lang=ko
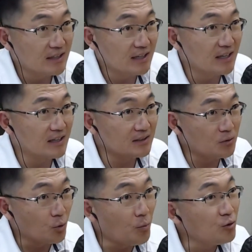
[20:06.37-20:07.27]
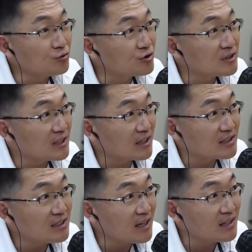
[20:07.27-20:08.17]
그러니까 요번 우승자
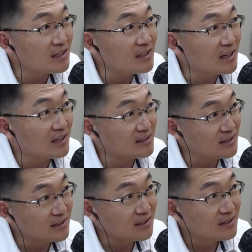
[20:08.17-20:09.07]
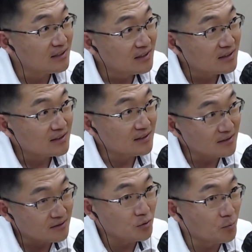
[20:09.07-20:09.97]
히데키가 이제
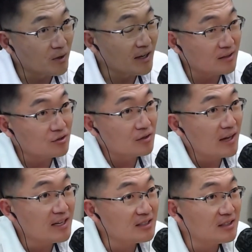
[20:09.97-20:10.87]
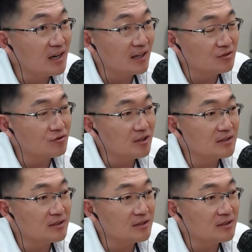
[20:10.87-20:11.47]
그 요번에 음. 해둔 게 아니고요.